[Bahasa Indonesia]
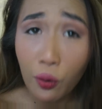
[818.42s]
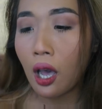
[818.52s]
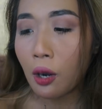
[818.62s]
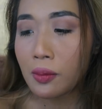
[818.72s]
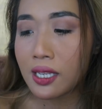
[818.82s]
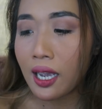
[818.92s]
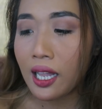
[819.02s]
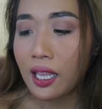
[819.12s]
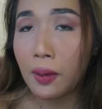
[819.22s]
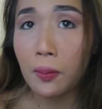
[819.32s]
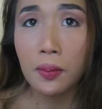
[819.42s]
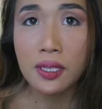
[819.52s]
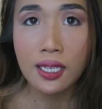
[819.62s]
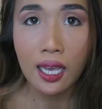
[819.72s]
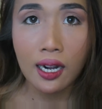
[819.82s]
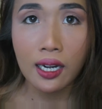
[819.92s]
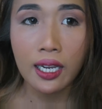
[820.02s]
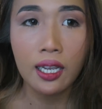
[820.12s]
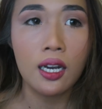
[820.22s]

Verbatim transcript: kalau misalnya kalian memang mencari